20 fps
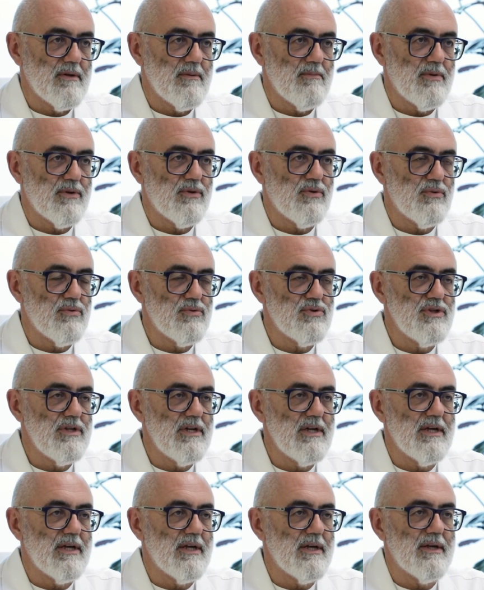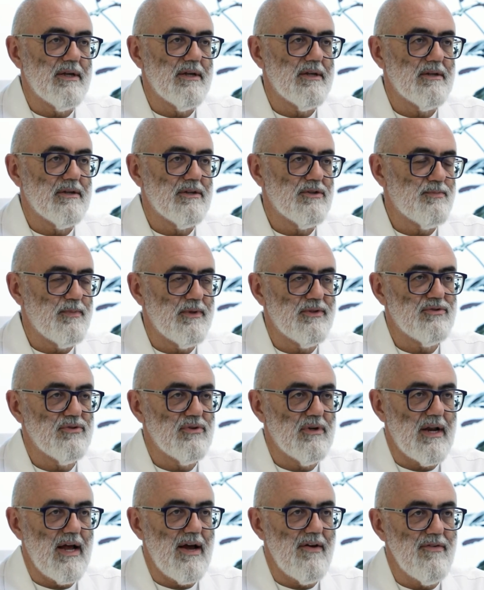patologie spesso
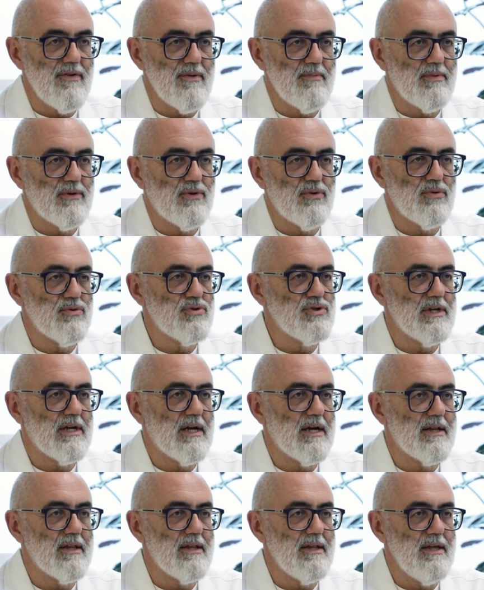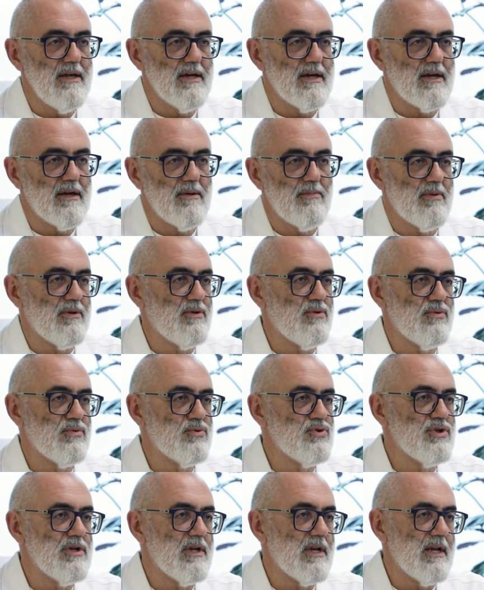gravi, patologie cardiache,
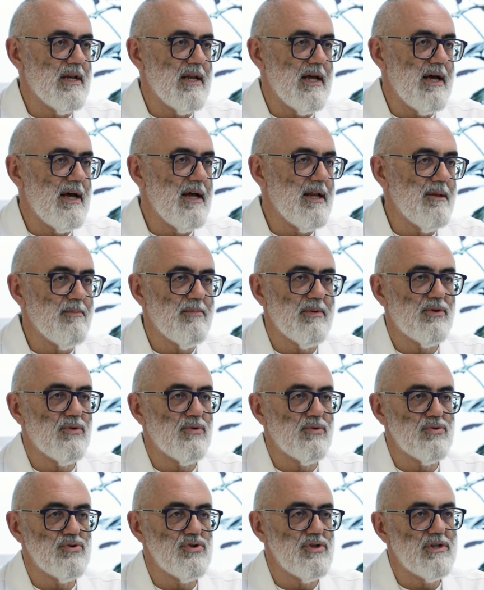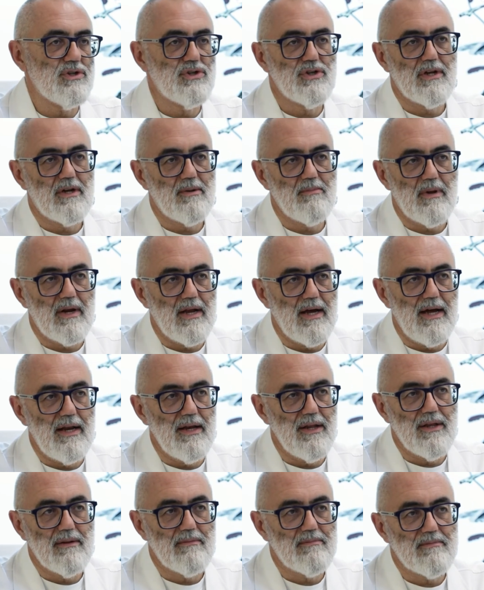patologie renali, patologie
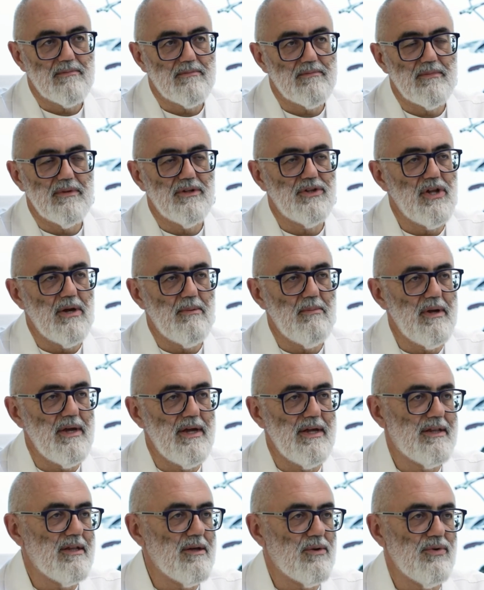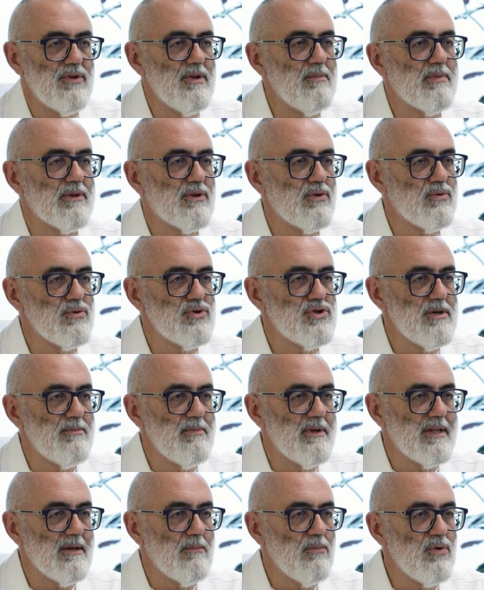cerebrali, diabete, quindi patologie
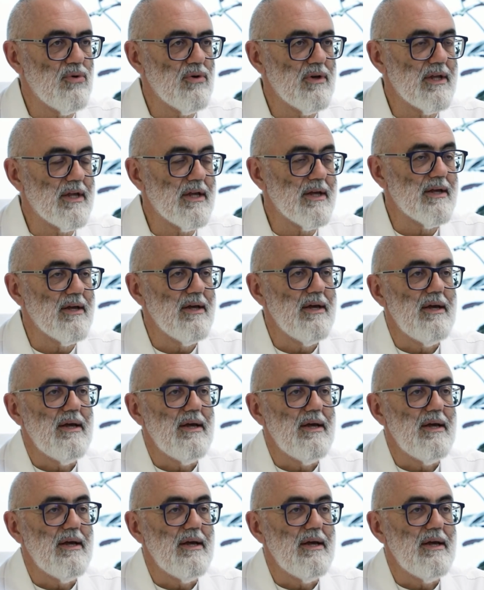metaboliche,